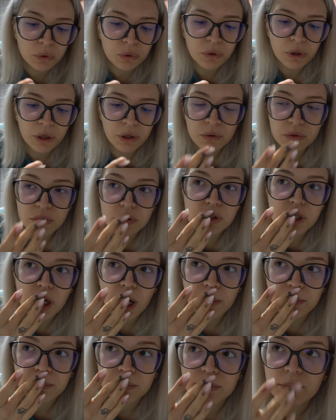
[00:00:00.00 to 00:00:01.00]
odore non
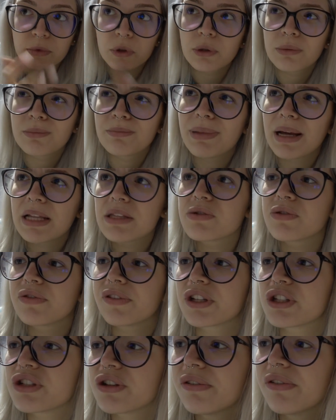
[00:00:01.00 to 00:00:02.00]
c'è, non penso
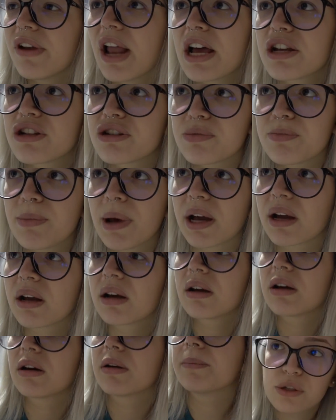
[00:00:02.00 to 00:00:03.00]
faccia
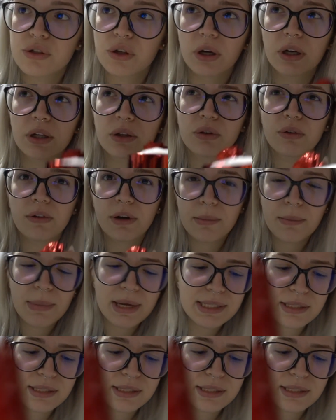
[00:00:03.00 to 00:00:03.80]
flashback, so che dovrebbe